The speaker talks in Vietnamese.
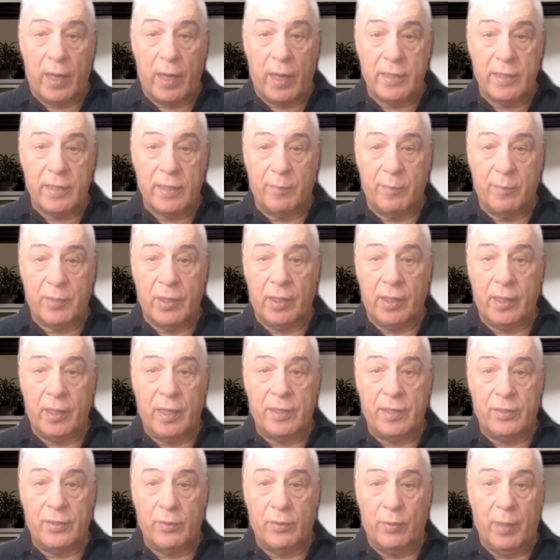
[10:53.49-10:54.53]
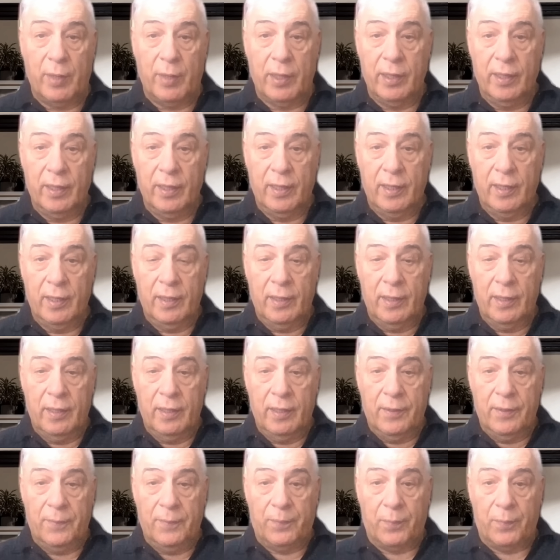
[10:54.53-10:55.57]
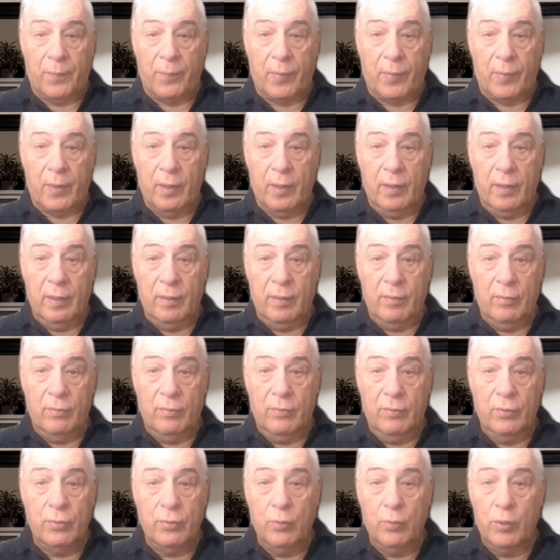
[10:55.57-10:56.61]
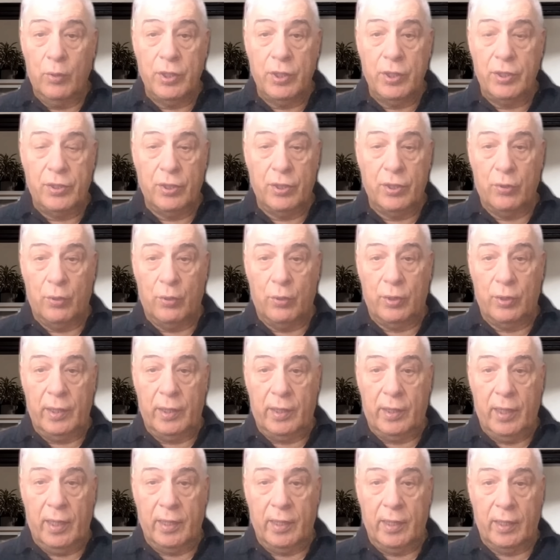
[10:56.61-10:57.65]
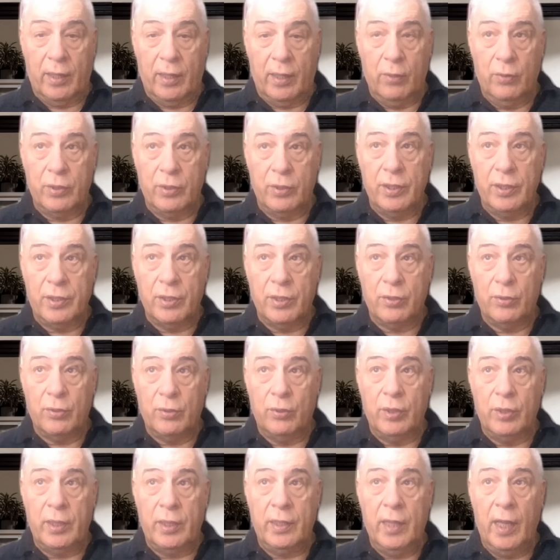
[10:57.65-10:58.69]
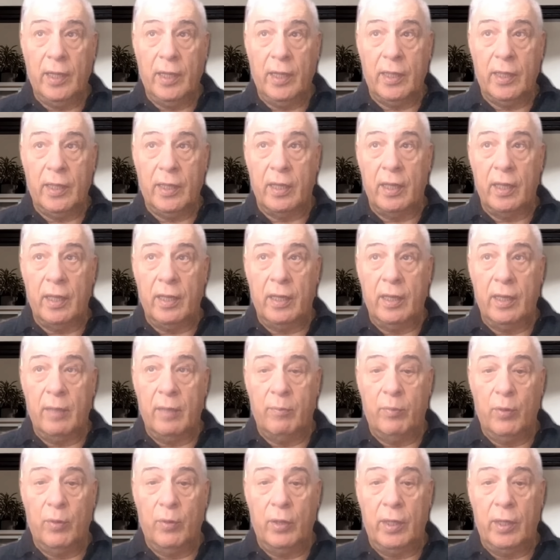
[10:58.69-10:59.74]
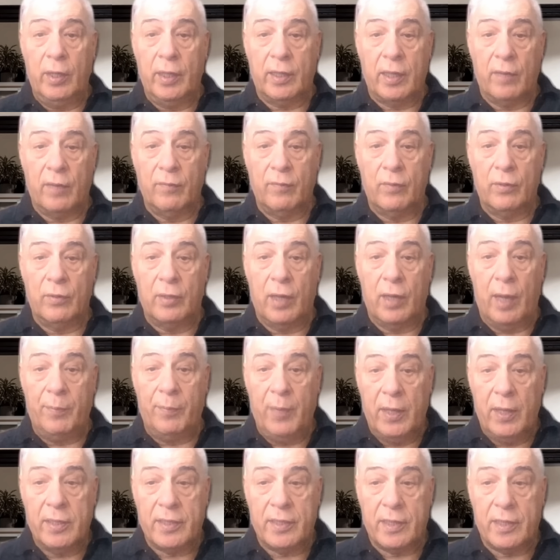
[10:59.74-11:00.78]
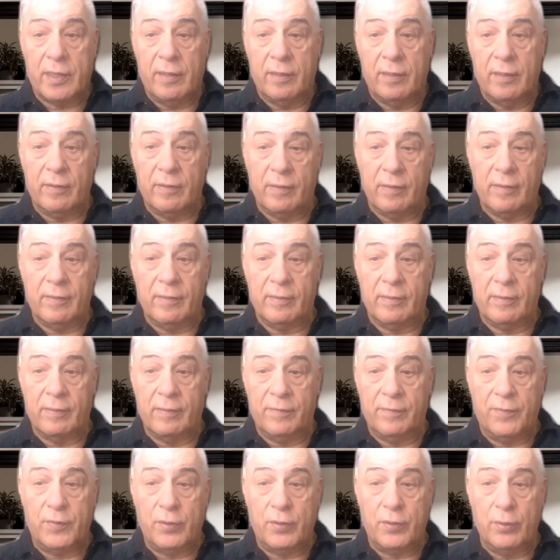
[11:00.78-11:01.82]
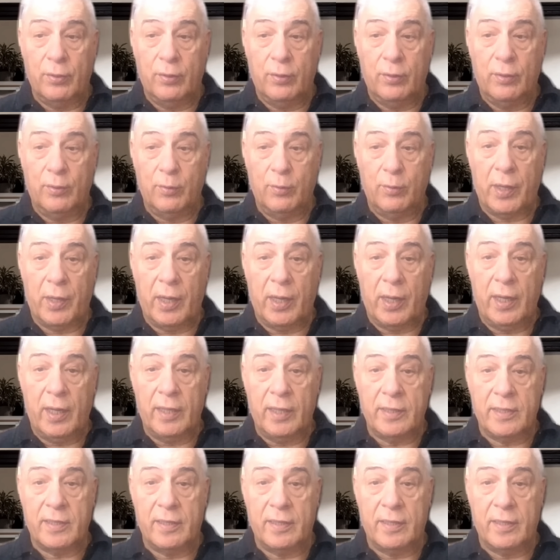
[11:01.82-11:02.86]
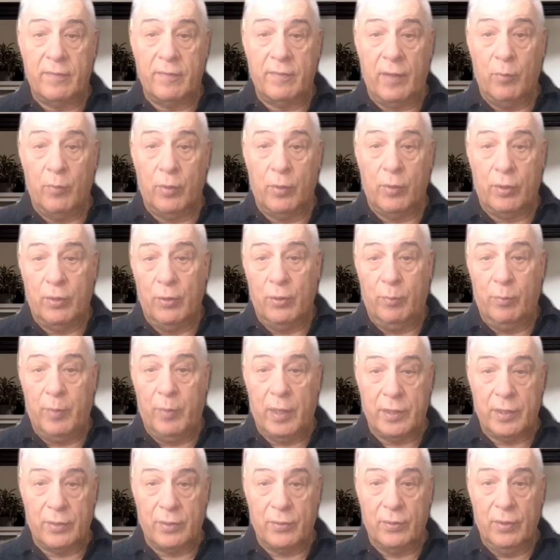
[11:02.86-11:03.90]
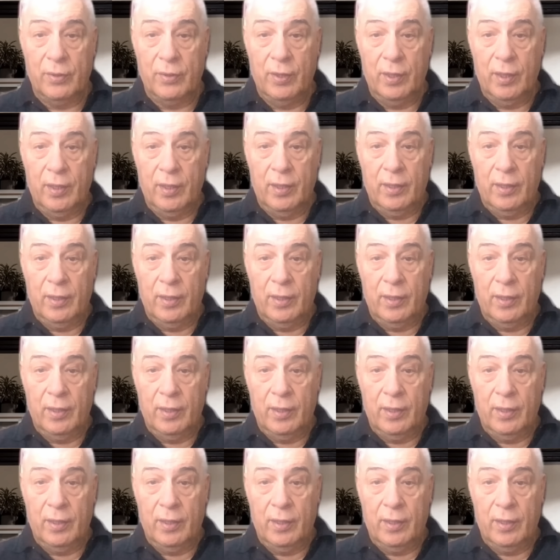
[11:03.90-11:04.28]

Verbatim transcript: Trong trường hợp này, việc quyết định phải làm gì sẽ tùy thuộc vào Mỹ, hoặc là họ sẽ tham gia chiến tranh thế giới lần thứ 3 với sự hủy diệt lẫn nhau, hoặc là để cho Ba Lan một mình chiến đấu với Nga."